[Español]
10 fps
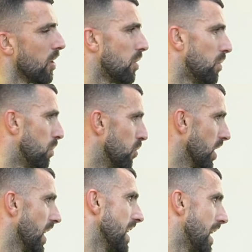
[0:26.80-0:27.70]
como
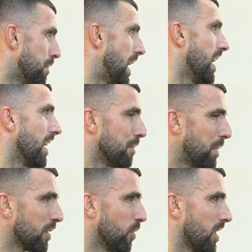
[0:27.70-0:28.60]
muy allá para
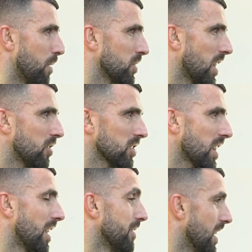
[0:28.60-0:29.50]
inculcar muchas
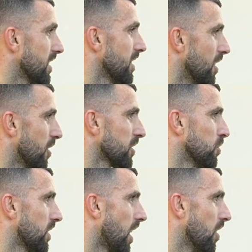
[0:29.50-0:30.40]
cosas, que al final los
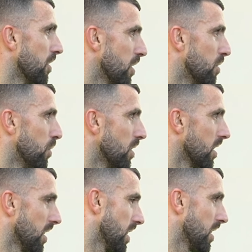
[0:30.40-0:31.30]
resultados dieron
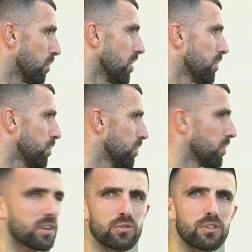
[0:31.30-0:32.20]
eh, buenos
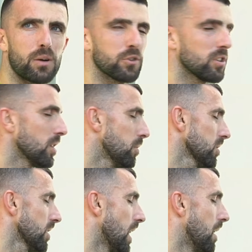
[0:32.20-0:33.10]
resultados
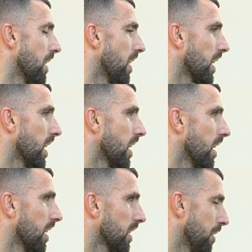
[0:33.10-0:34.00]
positivos y la verdad
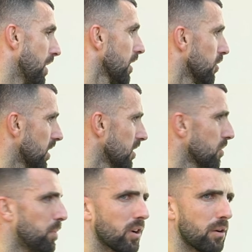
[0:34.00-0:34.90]
que, que bien
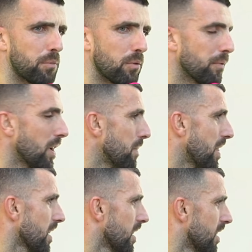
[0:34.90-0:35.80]
contentos por, por, volver a
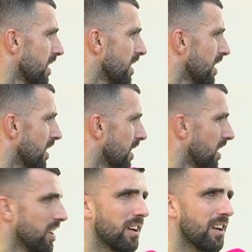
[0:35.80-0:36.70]
empezar. ¿Te han dado mucha
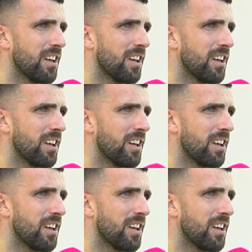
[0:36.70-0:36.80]
paliza o no?